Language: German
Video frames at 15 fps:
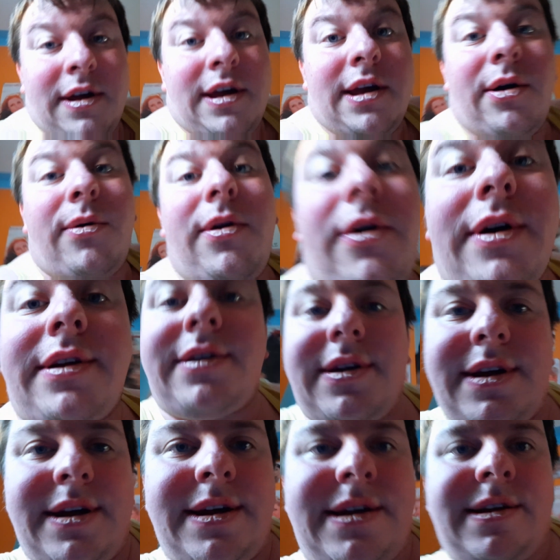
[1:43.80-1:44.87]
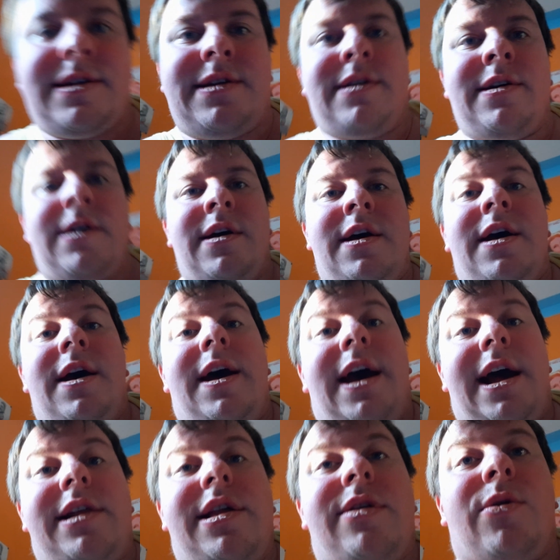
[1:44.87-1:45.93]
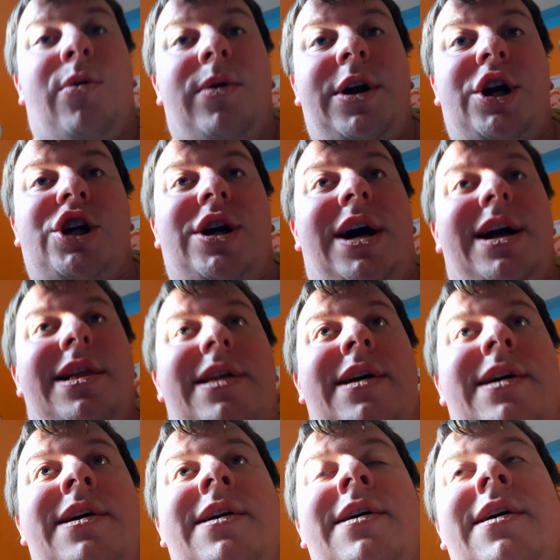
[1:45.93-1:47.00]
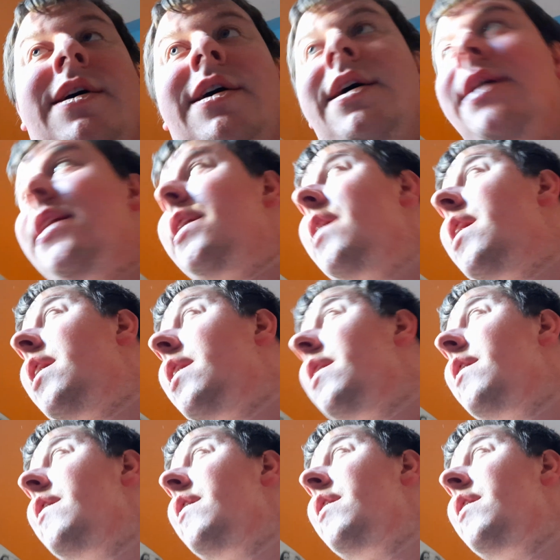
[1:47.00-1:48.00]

Jo Leute, es ist ohne Scheiß der